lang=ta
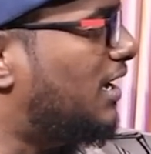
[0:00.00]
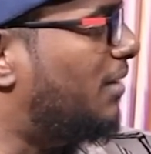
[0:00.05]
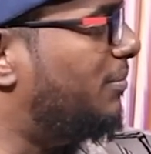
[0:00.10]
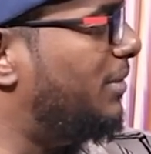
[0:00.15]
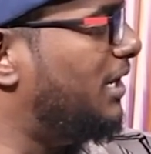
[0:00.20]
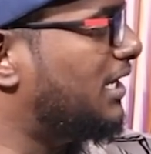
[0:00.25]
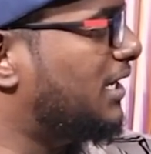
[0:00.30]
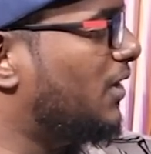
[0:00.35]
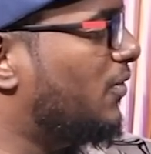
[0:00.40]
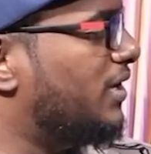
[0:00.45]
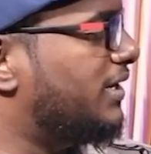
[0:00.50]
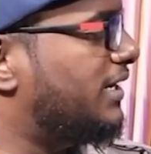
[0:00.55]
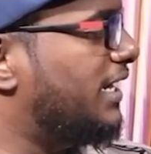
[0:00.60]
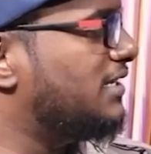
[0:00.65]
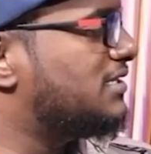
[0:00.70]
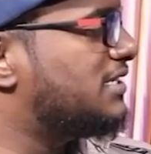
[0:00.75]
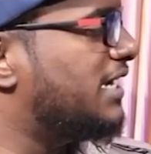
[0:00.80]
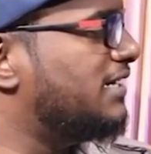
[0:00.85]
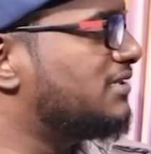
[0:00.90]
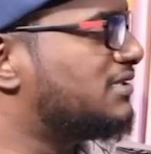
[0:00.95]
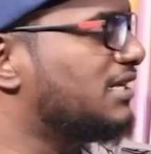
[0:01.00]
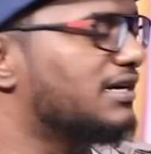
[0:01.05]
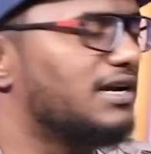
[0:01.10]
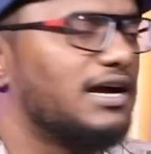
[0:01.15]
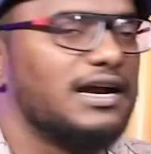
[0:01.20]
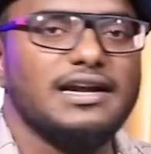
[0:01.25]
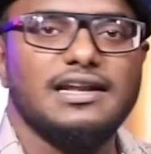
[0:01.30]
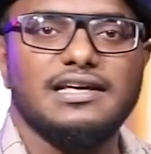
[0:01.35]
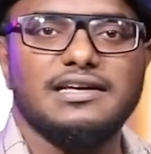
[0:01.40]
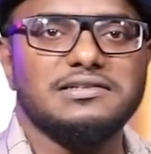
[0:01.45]
அமெரிக்கா ஒரு டெக் ஜாயின்ஸ்
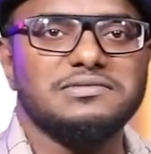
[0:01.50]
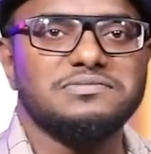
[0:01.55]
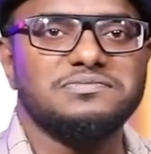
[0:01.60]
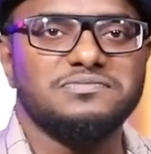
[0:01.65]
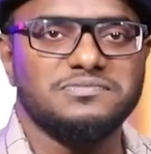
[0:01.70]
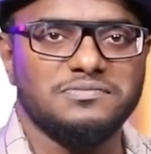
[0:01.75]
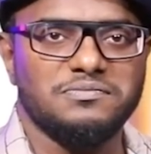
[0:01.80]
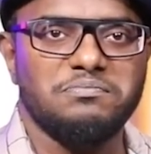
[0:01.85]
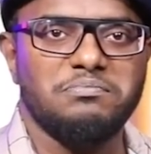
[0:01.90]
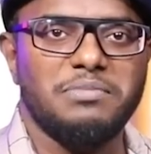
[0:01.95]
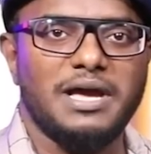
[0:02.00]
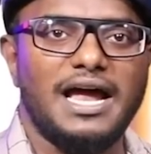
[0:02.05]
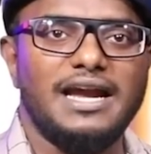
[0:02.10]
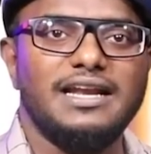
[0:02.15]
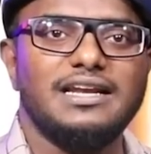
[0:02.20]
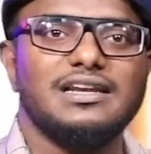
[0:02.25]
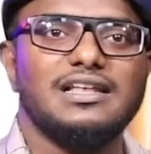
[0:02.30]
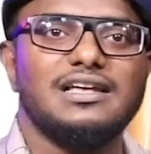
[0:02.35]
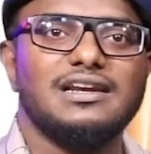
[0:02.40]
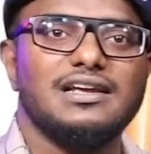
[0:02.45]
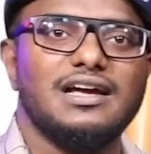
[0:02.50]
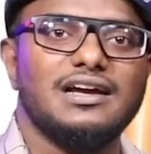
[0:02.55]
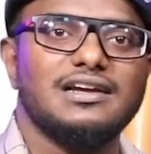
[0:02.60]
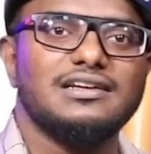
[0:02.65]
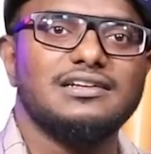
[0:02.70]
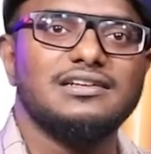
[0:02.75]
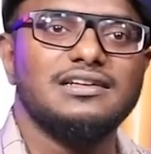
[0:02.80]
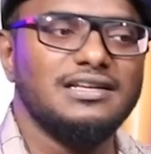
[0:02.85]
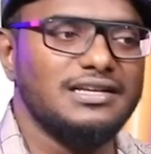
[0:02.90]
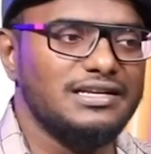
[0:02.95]
இருக்காங்களே பேனிக்கில்
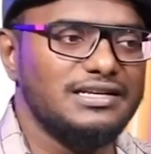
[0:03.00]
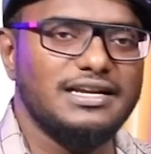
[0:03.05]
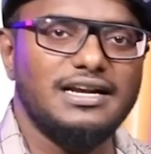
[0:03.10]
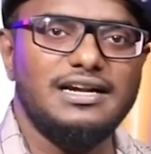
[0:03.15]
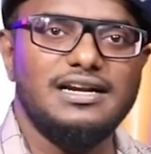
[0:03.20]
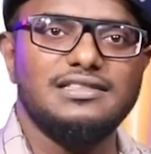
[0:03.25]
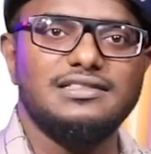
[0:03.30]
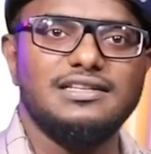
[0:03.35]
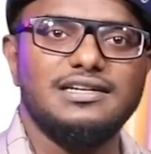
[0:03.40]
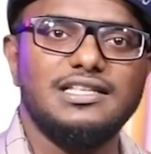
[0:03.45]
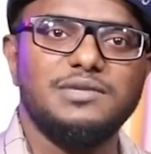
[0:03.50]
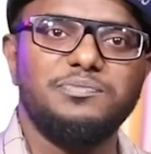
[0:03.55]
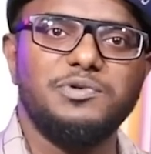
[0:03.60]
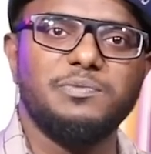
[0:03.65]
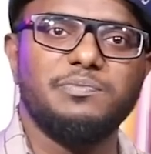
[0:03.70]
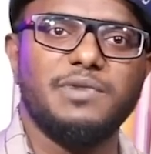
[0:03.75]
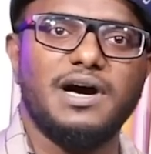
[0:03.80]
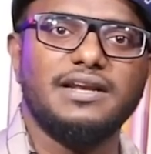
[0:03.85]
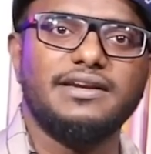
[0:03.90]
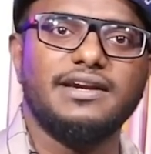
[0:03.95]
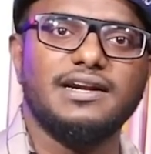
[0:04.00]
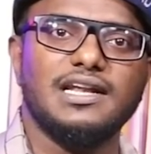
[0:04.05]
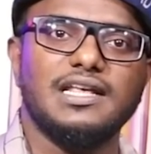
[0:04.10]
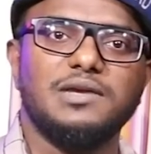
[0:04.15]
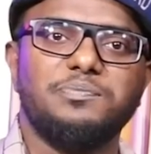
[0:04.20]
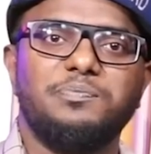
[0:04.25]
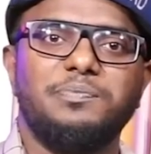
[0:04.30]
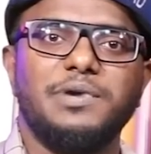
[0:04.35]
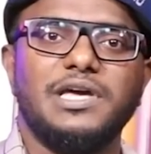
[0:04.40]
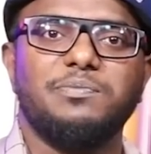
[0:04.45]
இருக்காங்க என்ன திடீர்னு
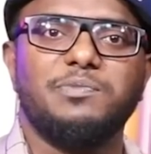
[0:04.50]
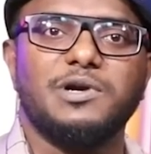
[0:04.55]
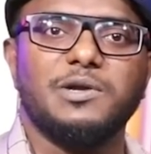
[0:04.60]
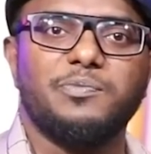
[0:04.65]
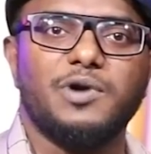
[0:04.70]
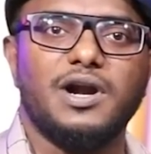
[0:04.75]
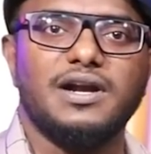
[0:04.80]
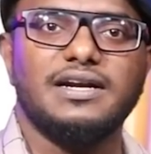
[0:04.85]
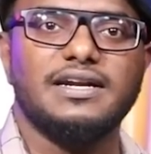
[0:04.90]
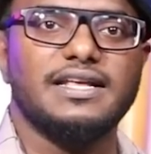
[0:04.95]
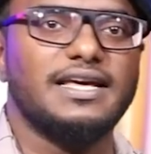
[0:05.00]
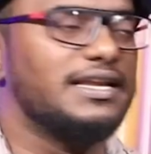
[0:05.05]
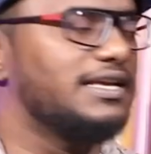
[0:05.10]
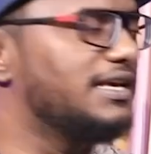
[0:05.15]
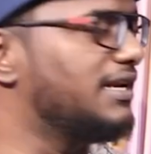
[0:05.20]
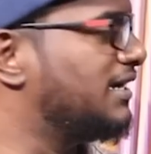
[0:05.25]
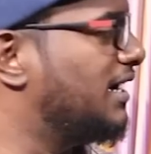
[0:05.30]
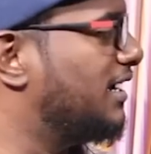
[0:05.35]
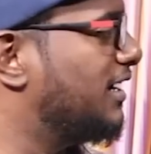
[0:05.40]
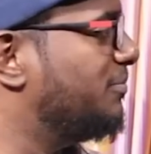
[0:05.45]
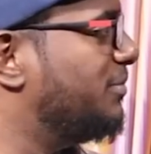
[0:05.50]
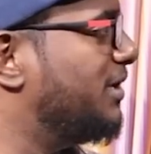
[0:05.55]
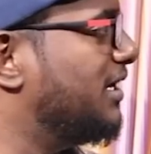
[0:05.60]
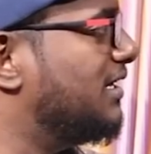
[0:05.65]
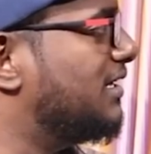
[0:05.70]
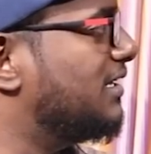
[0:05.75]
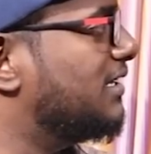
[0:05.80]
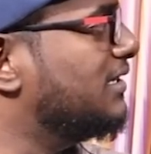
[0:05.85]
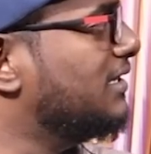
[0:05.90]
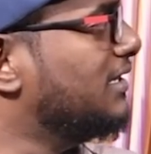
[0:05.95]
மார்க்கெட்டில் எப்போ ஏற்பட ப்ராடக்ட் இறங்கியிருக்காங்க
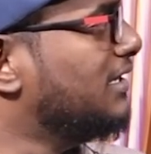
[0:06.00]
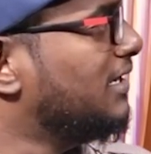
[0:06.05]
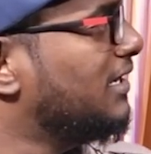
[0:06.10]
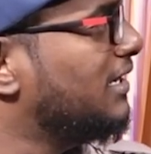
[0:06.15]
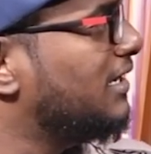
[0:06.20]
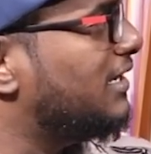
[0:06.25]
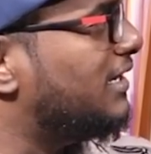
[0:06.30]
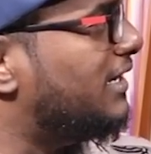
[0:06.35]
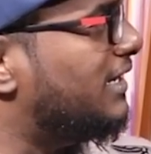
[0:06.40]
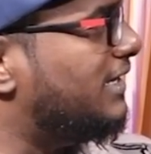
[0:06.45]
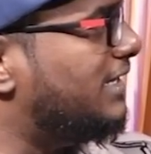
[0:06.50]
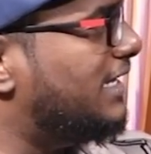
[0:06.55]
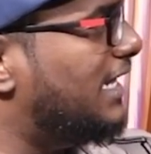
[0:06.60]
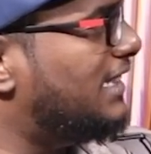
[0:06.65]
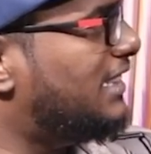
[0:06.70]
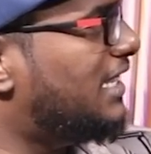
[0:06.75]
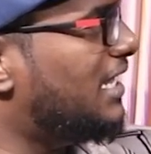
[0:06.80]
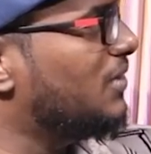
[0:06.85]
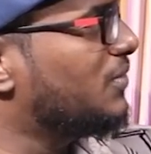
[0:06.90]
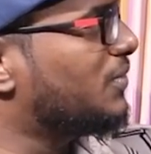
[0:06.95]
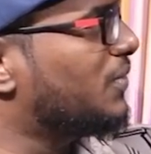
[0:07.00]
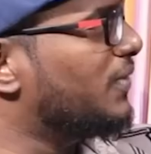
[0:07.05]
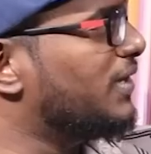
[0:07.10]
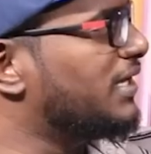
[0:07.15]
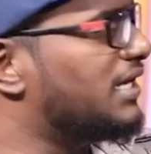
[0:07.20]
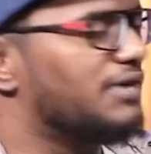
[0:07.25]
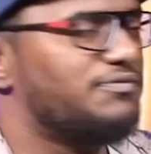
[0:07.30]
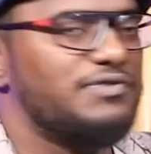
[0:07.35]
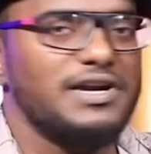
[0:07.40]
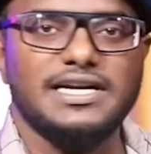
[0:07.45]
அப்படின்ட்டு இது எந்த அளவுக்கு
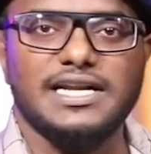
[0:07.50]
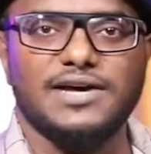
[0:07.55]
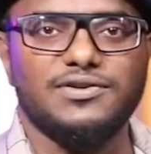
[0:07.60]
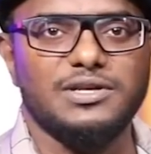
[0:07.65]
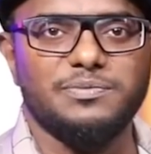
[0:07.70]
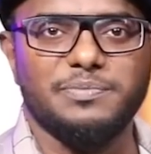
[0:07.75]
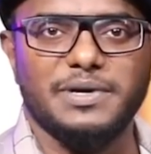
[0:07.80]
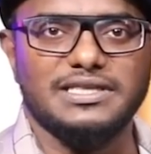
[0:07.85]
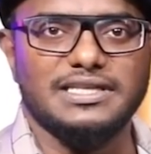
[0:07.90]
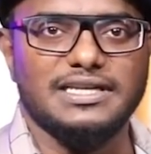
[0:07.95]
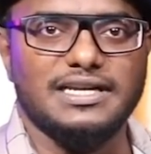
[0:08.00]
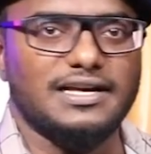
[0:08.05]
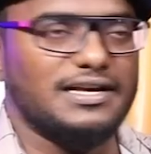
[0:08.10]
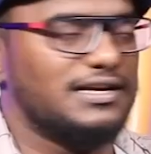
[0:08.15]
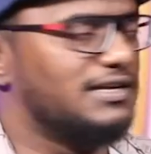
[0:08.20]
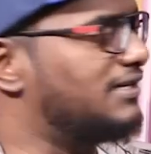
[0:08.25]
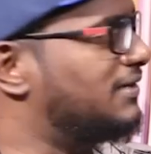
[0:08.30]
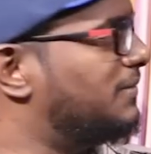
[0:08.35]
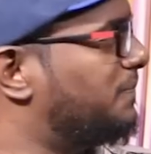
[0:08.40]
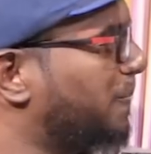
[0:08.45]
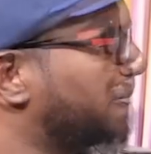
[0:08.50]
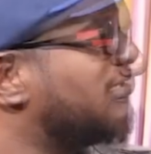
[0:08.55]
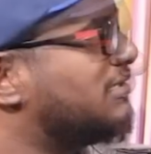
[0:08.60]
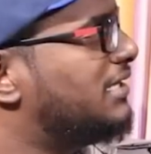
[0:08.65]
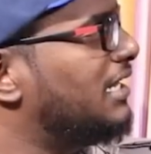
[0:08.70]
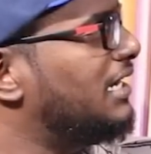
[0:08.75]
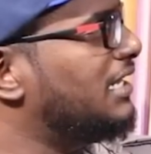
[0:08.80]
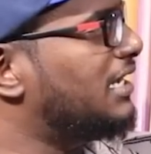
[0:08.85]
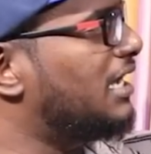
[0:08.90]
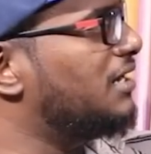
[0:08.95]
உங்களுக்கு ரிஃப்ளெக்ட் ஆகுதுன்னு பார்த்தீங்கன்னா
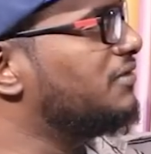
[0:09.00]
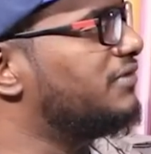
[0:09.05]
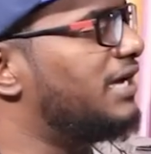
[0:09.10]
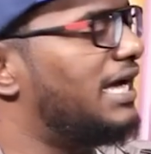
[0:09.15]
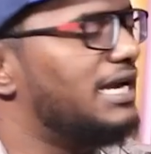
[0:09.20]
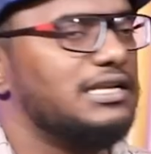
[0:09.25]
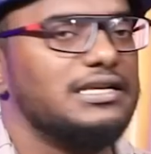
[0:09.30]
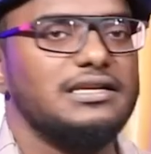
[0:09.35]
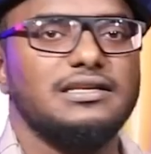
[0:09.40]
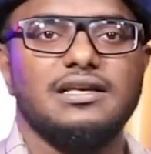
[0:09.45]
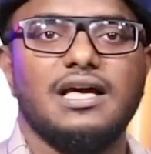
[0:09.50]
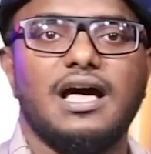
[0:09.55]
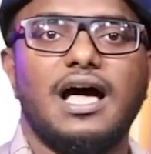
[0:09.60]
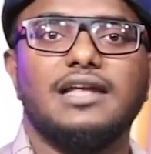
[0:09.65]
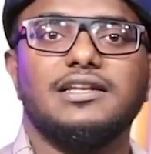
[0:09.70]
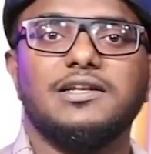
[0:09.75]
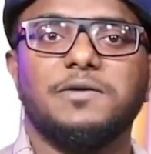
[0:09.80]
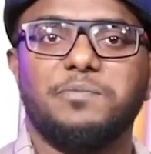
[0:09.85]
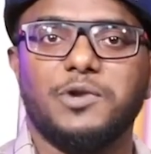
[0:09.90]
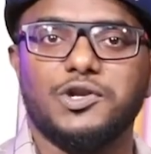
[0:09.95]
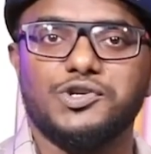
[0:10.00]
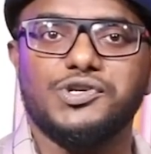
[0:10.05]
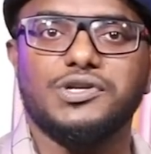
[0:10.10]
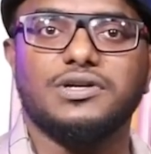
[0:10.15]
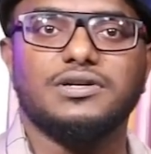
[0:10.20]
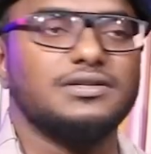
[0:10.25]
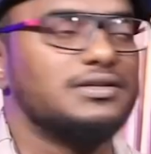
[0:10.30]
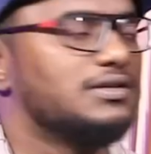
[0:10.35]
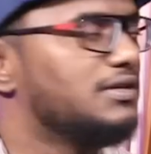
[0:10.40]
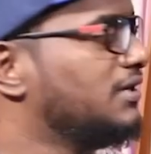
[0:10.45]
சிலிக்கான் வேலி அண்ட்
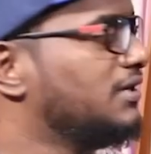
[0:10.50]
ப்ரெஷர்